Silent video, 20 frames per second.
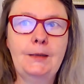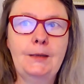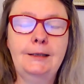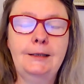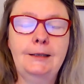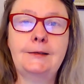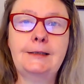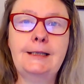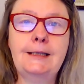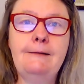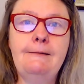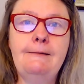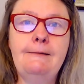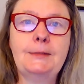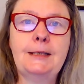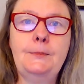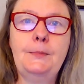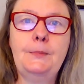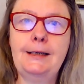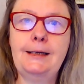dostałam
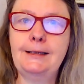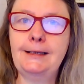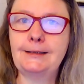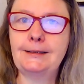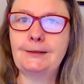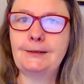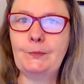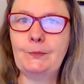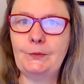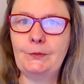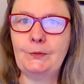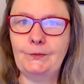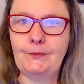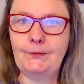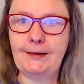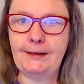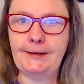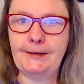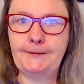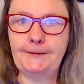zapalenia spojówek.